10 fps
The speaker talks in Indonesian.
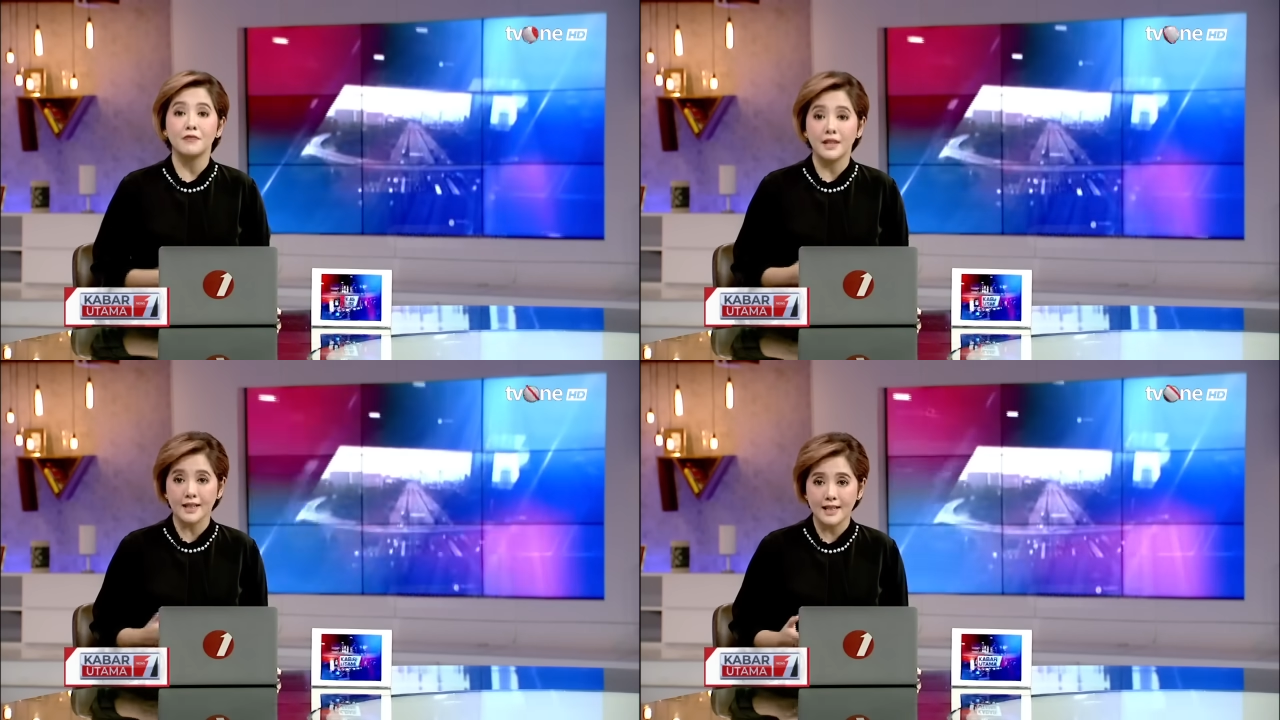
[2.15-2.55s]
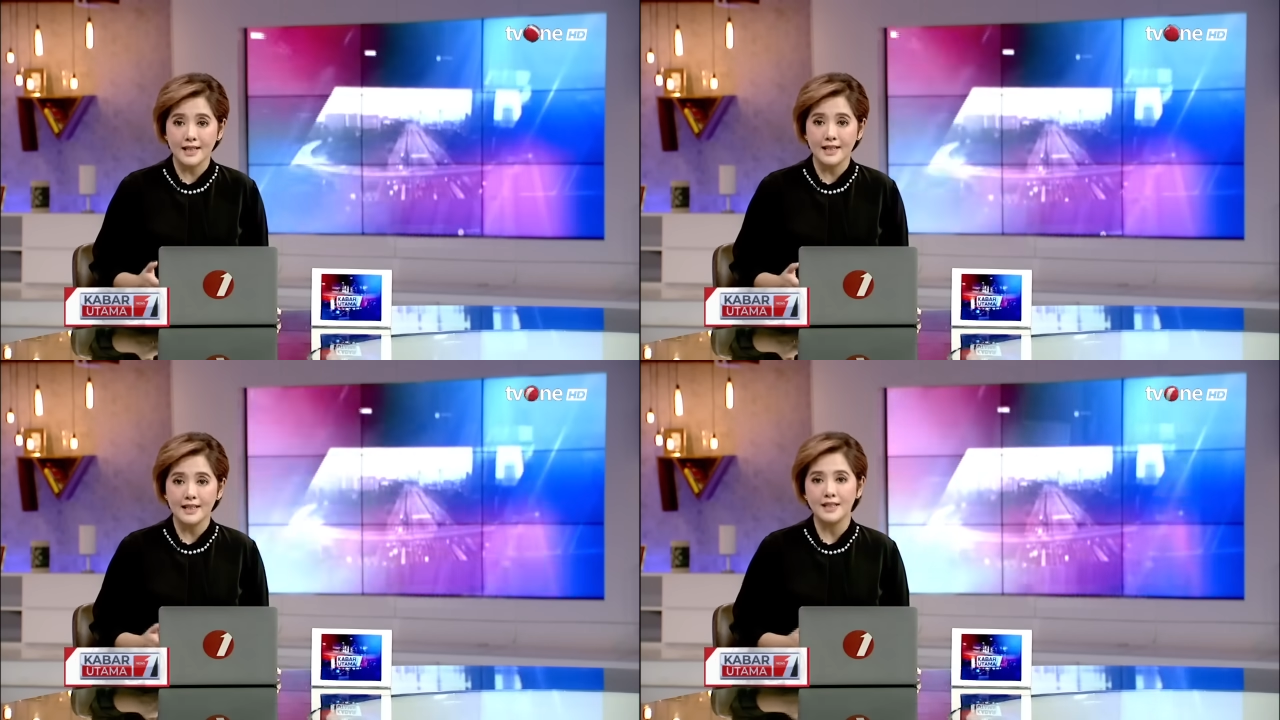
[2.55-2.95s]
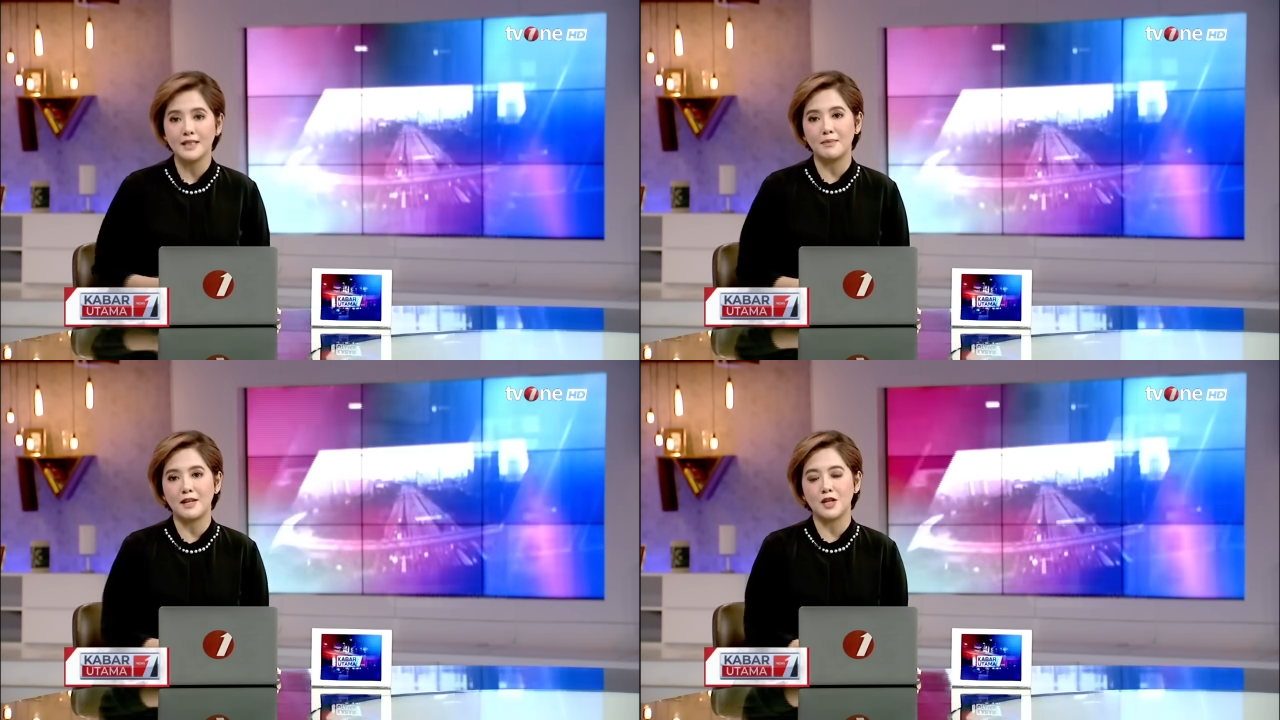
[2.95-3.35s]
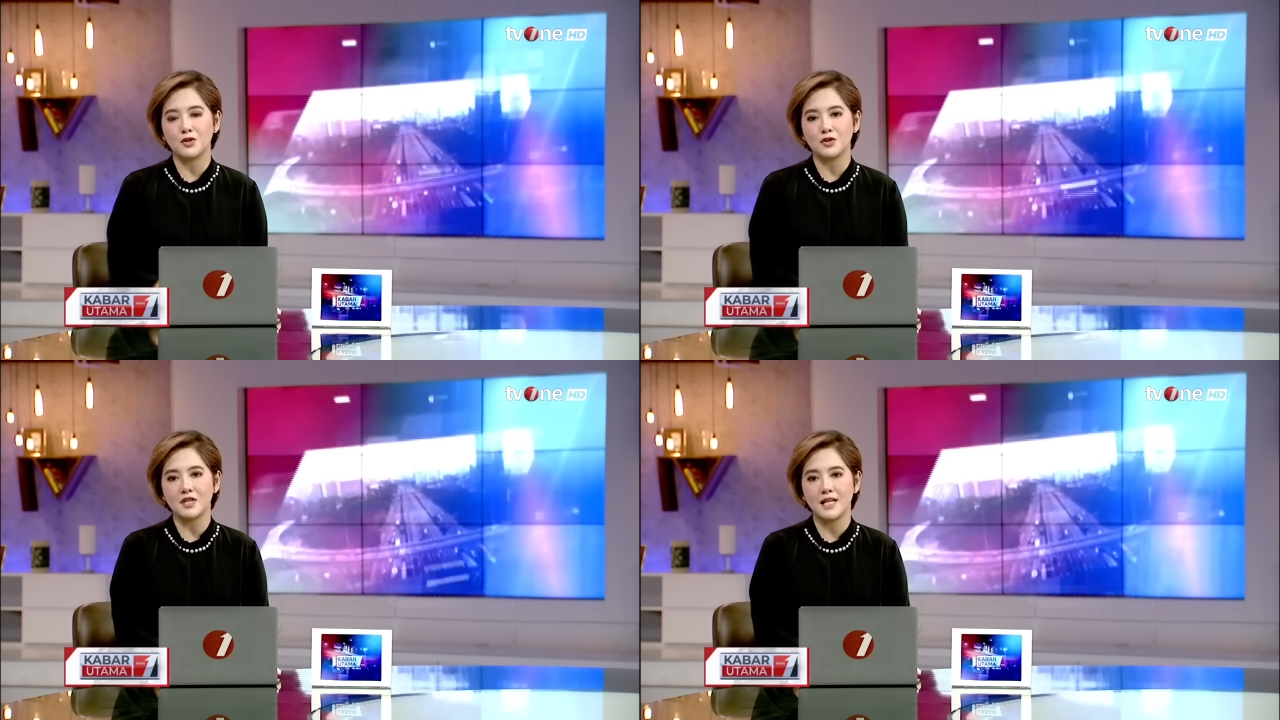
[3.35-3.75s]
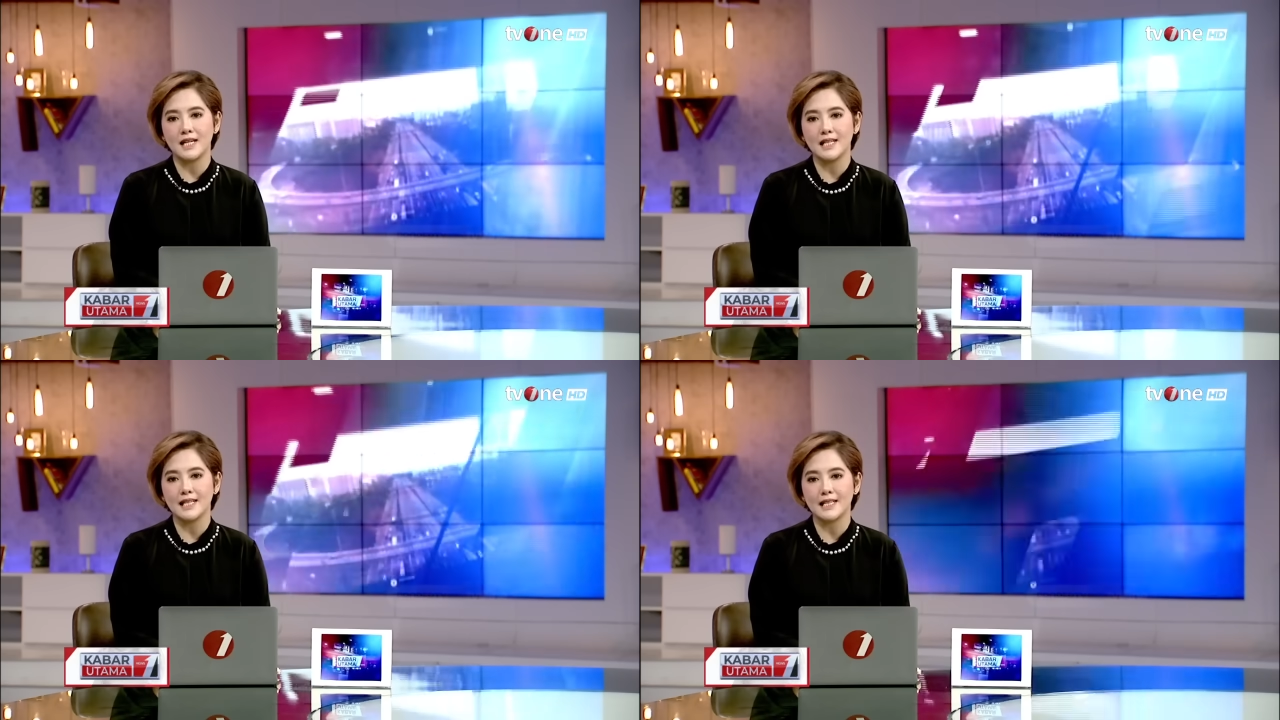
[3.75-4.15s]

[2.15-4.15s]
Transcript: viral di media sosial